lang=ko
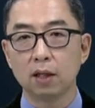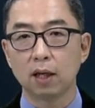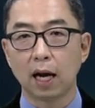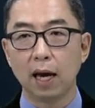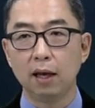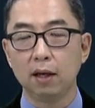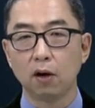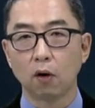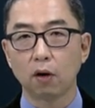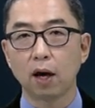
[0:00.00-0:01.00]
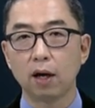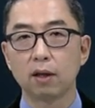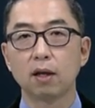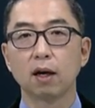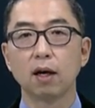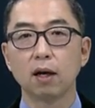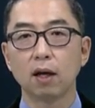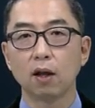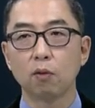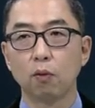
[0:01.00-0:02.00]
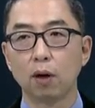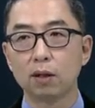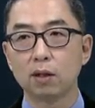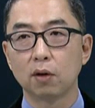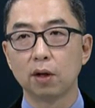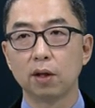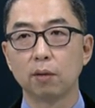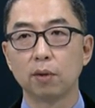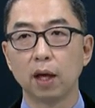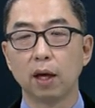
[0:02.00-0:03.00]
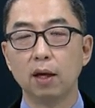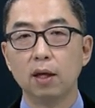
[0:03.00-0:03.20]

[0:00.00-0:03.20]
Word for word: 이제 라인이 여러 개가 있다가 하나로 모아지는 거기 때문에